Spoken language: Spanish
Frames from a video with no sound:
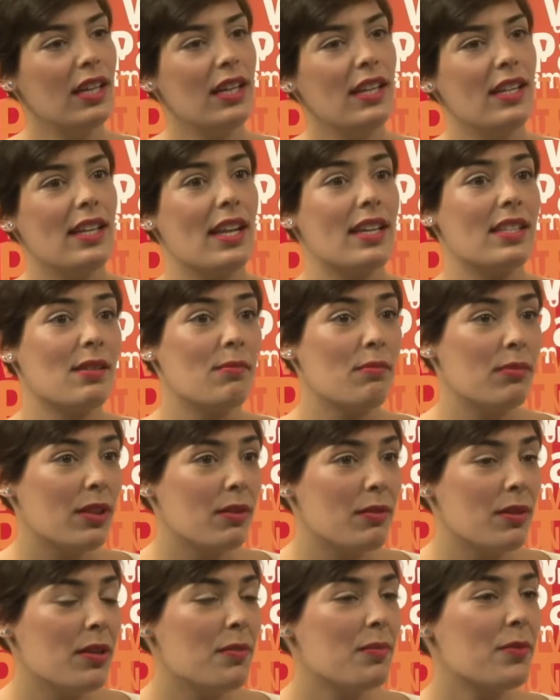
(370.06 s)
Las
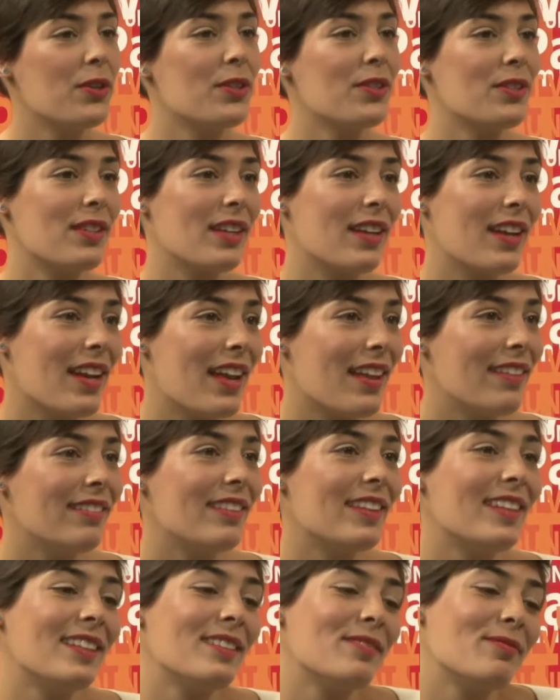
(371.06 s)
imprimimos en
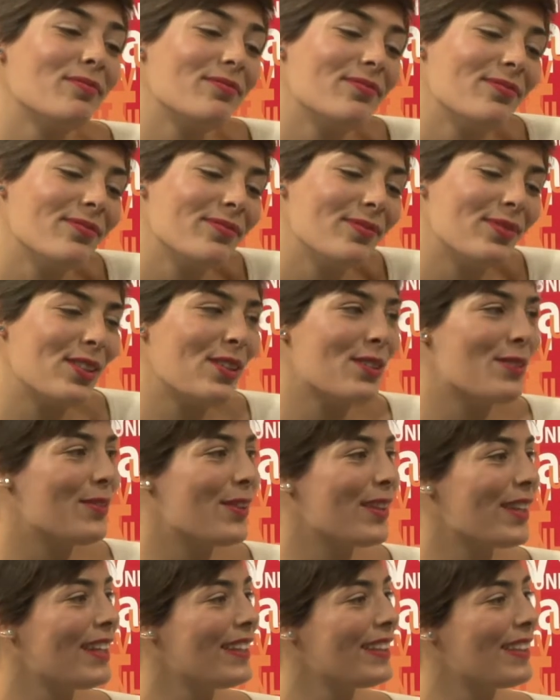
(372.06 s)
grande, un poco
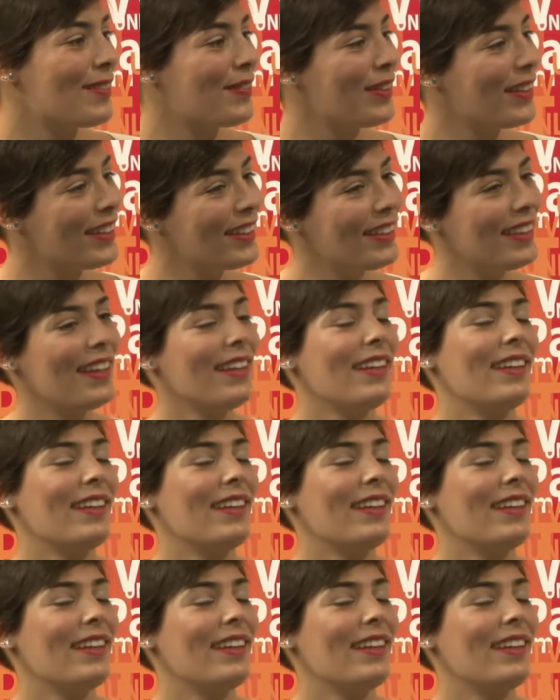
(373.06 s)
modestamente,